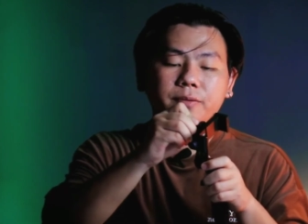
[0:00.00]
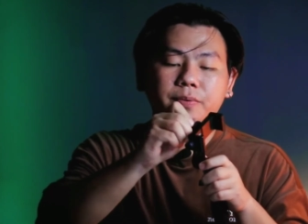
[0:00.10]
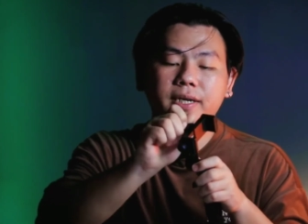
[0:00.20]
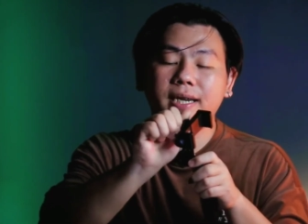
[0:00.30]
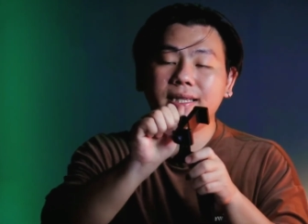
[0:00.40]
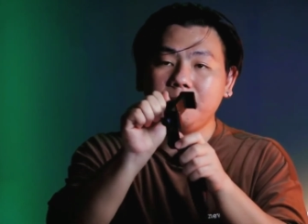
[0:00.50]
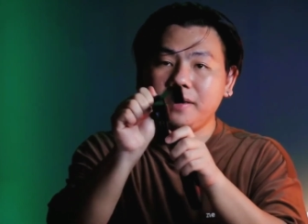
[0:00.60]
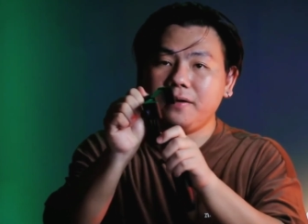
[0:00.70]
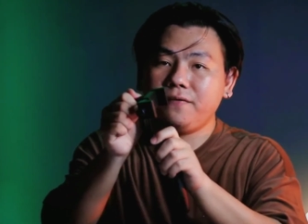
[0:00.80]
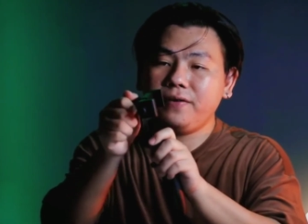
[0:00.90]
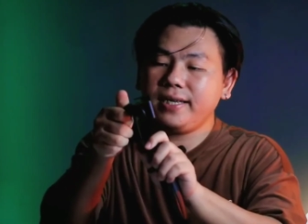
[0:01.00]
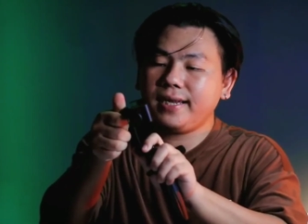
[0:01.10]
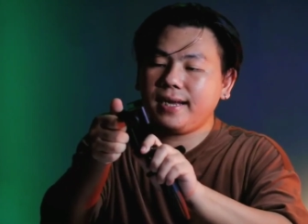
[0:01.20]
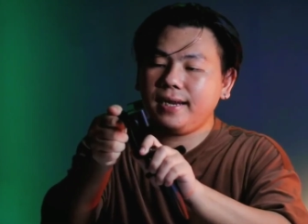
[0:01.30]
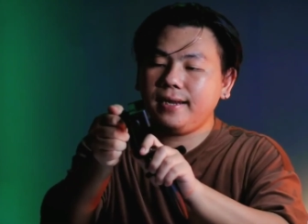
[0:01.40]
Pwede natin maging
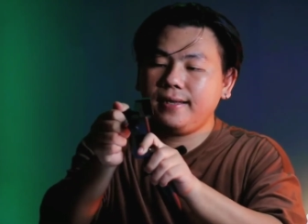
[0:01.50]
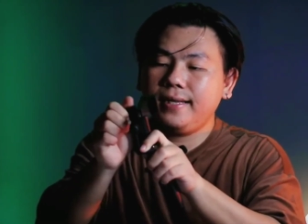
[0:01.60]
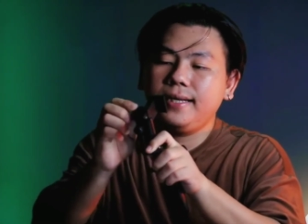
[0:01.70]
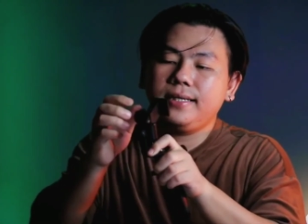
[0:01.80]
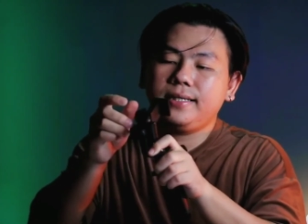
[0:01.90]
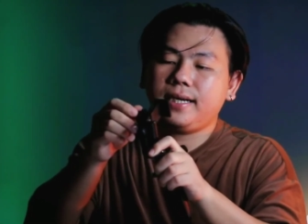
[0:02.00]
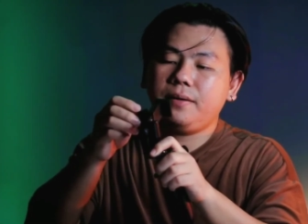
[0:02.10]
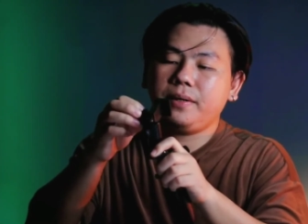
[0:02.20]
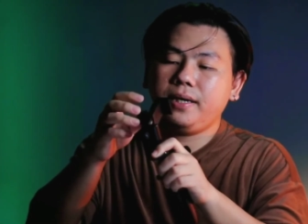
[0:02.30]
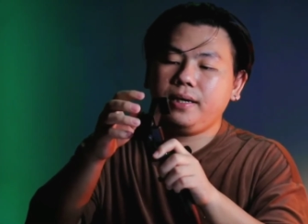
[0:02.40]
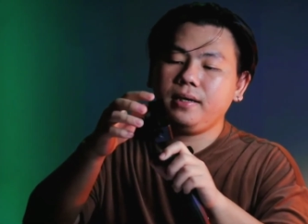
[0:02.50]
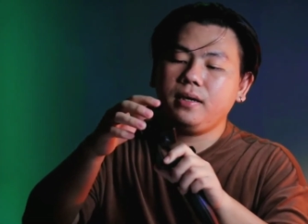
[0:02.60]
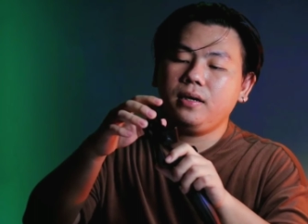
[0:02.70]
vertical tsaka maging